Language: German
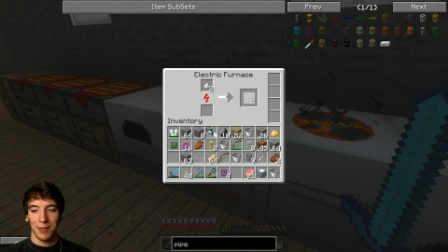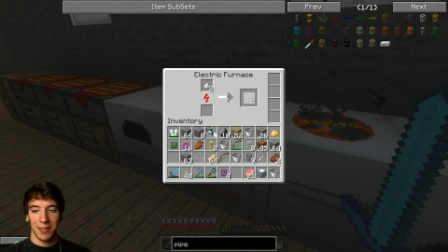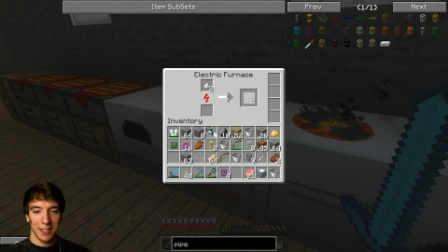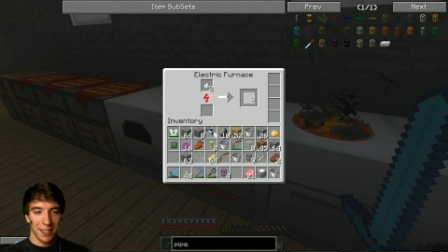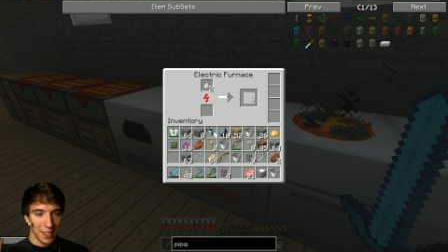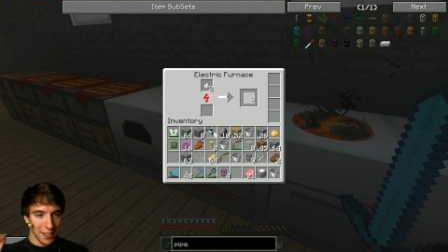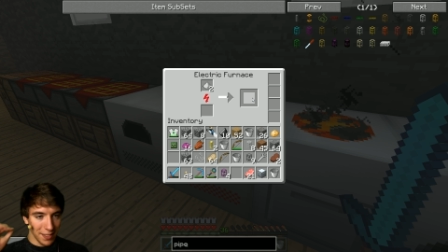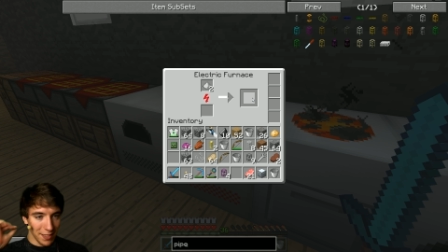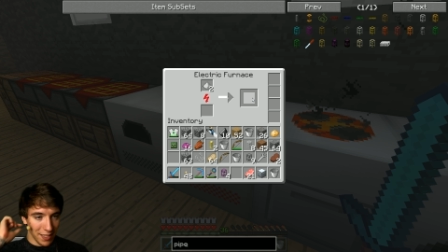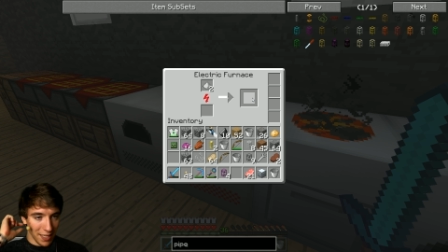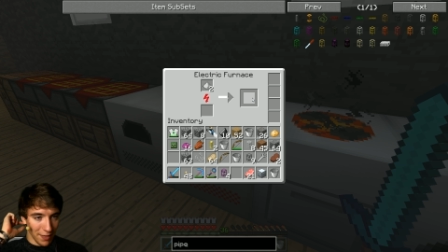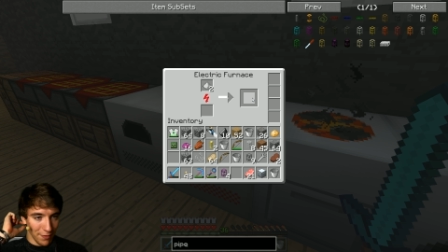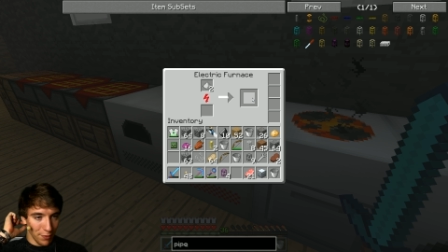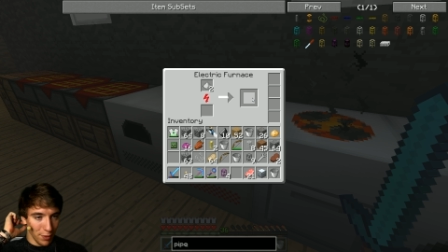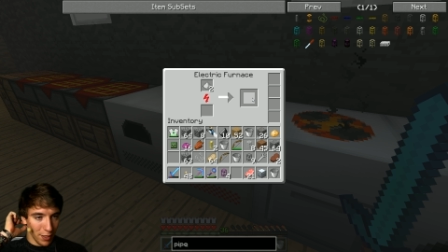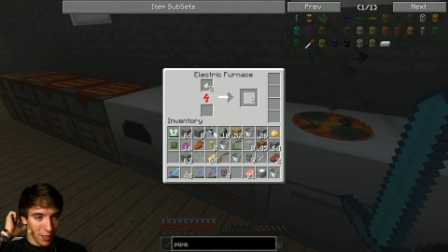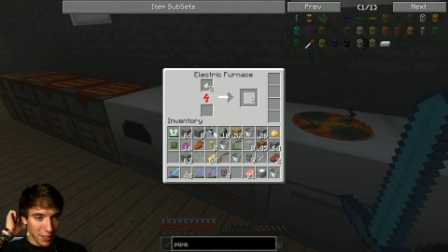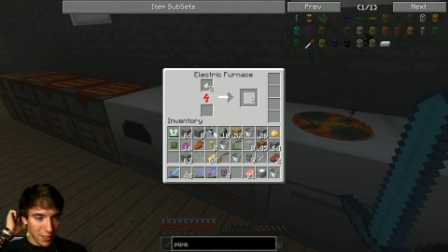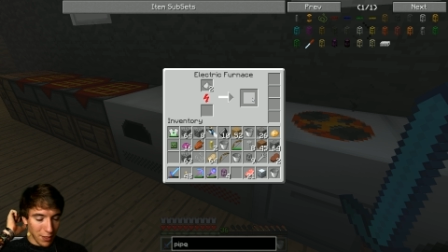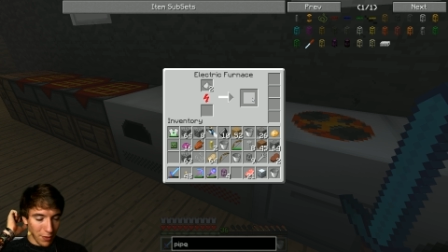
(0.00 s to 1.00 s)
Das heißt, ich kann
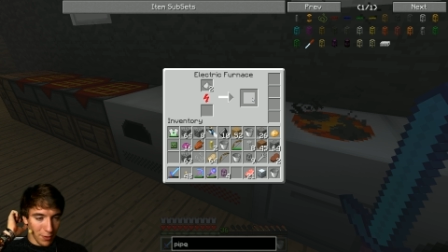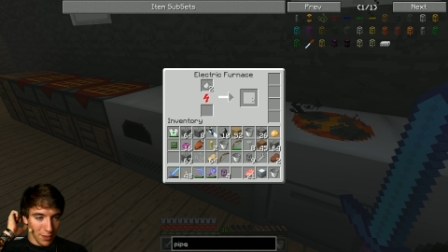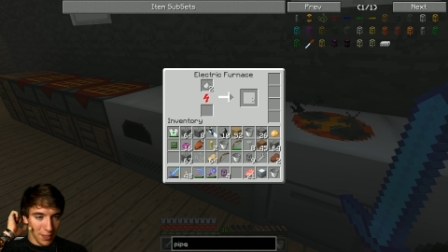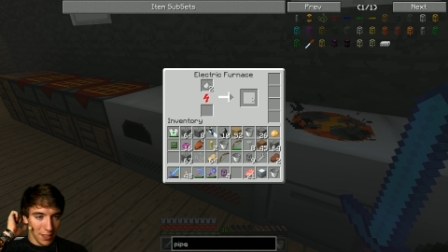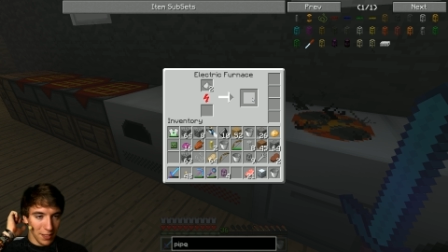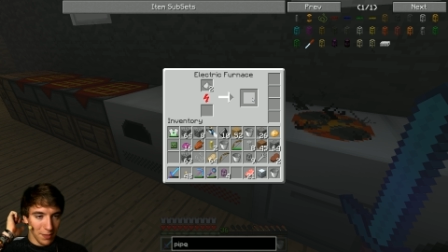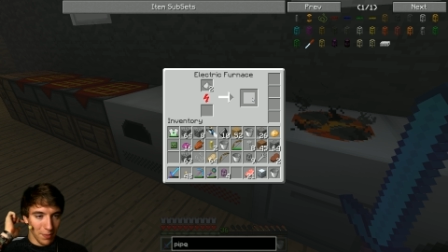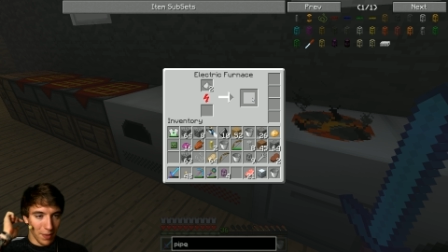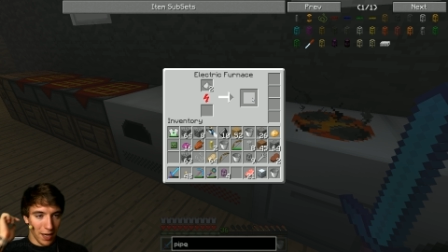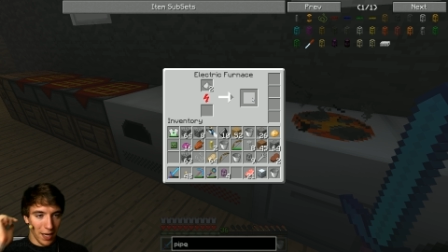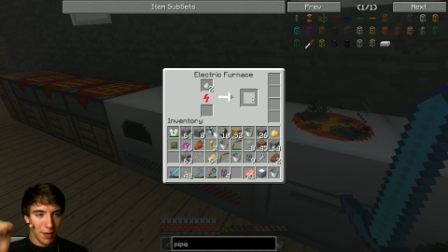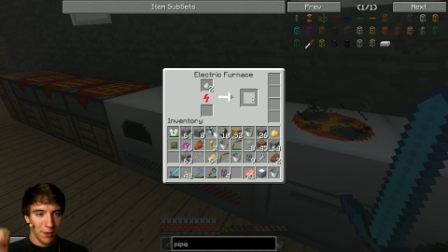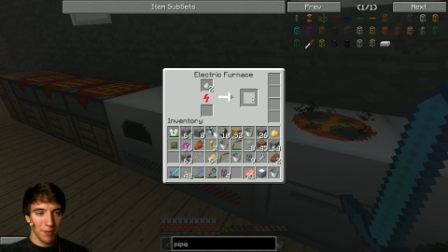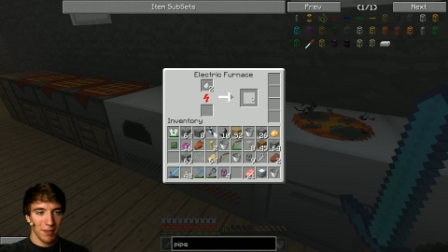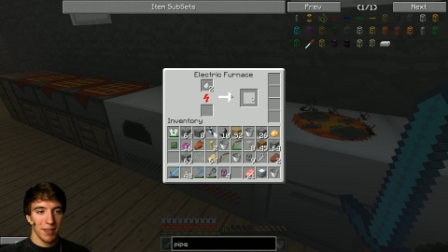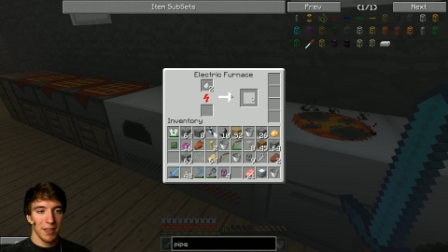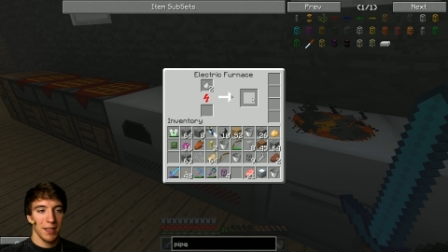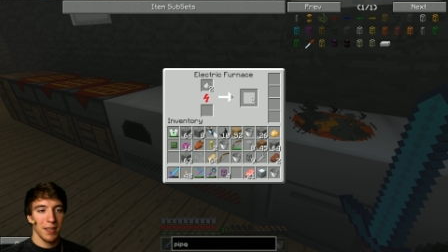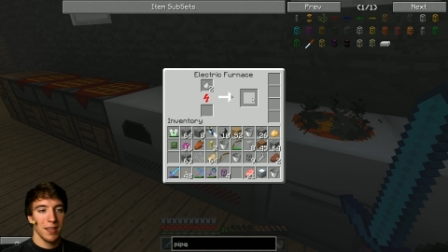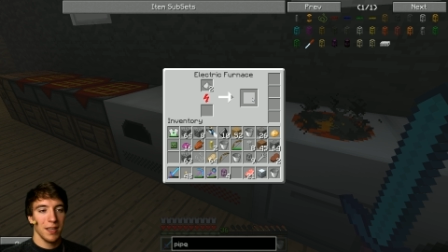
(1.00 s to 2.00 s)
wirklich aus diesem
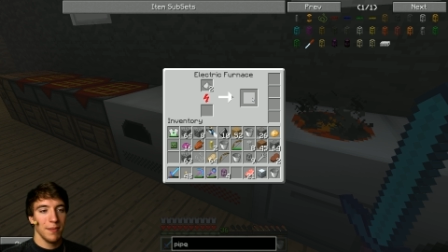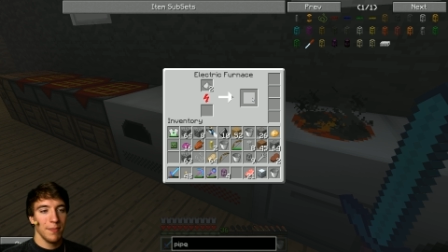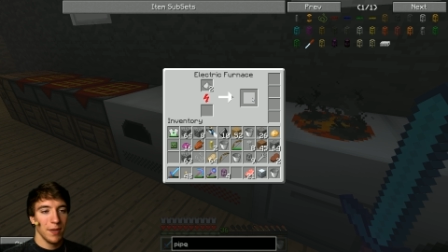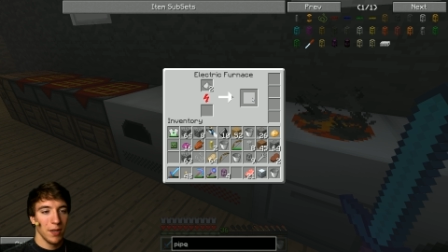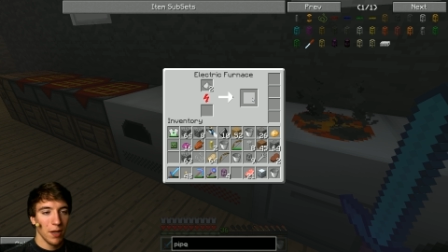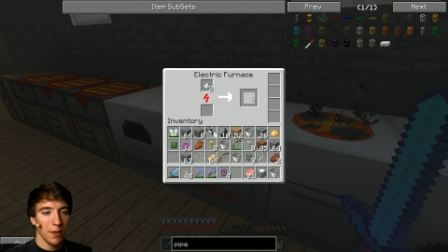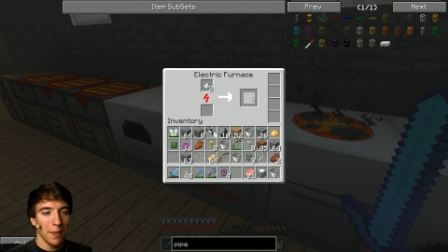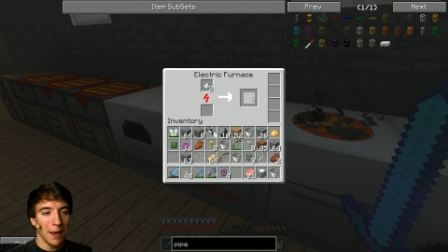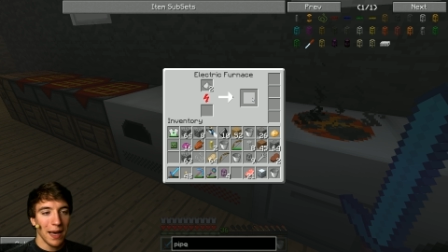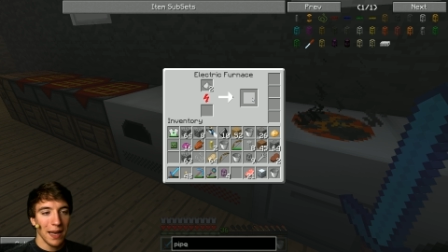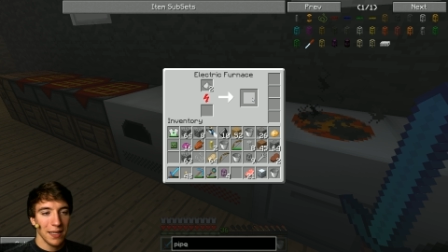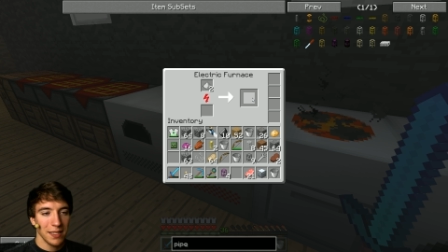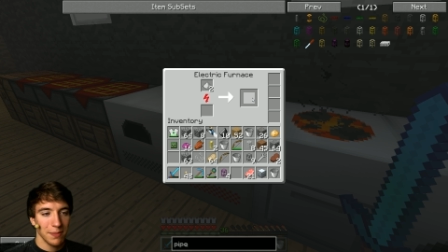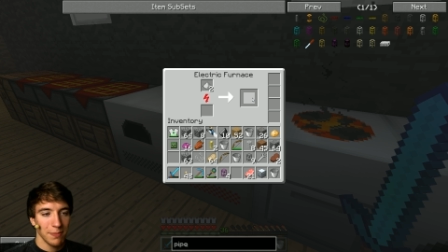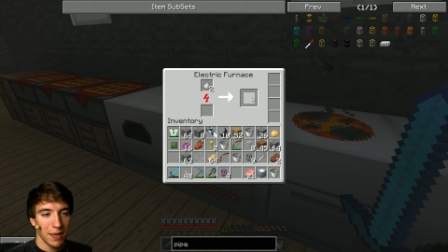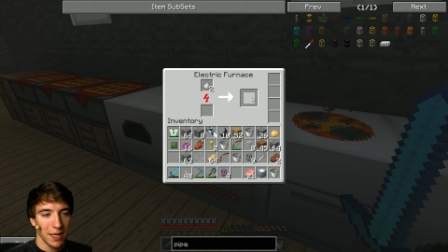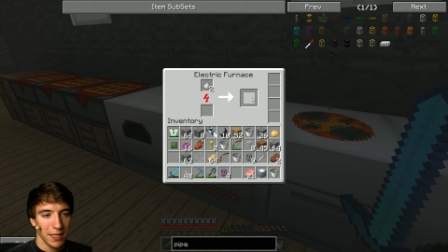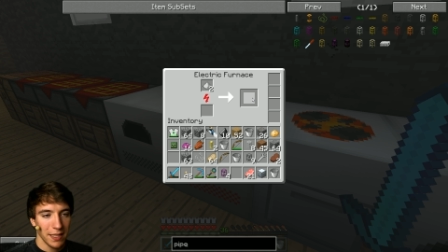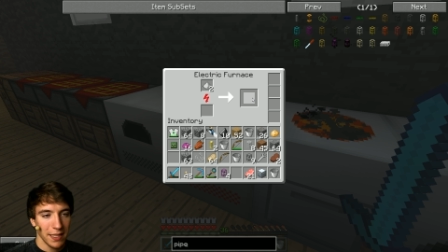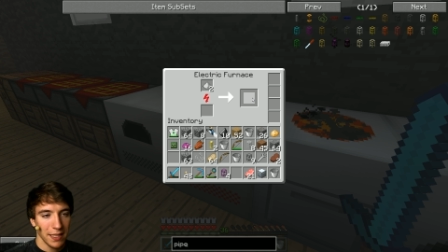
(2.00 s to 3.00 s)
Iron mir normales machen.